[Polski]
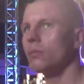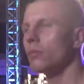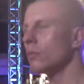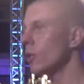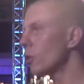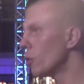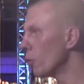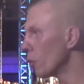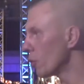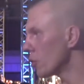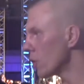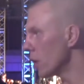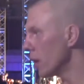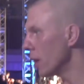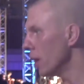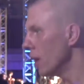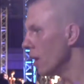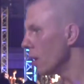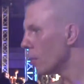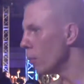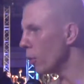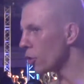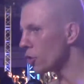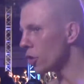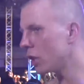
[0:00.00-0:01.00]
no kurczę,
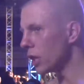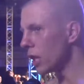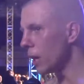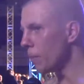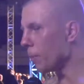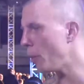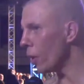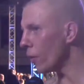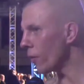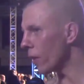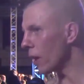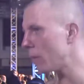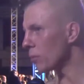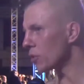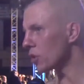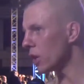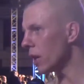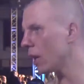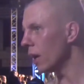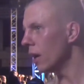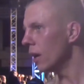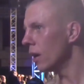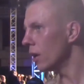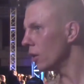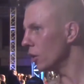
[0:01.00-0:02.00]
może nie powiem,
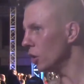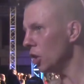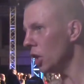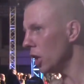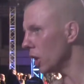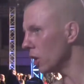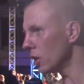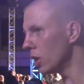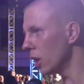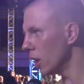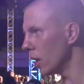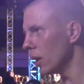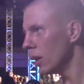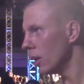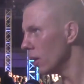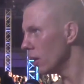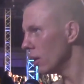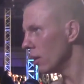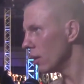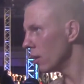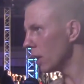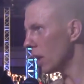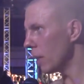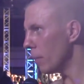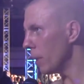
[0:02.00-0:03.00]
że nigdy
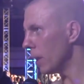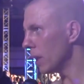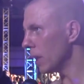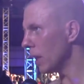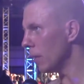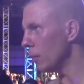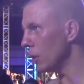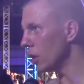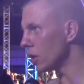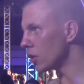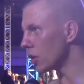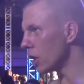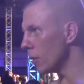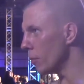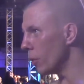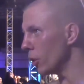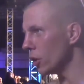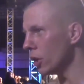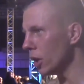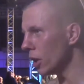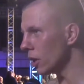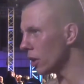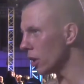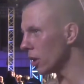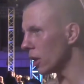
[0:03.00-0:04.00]
nie będę mistrzem, bo
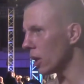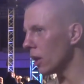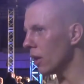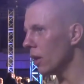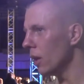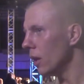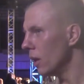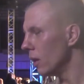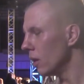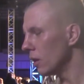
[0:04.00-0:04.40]
nigdy nie,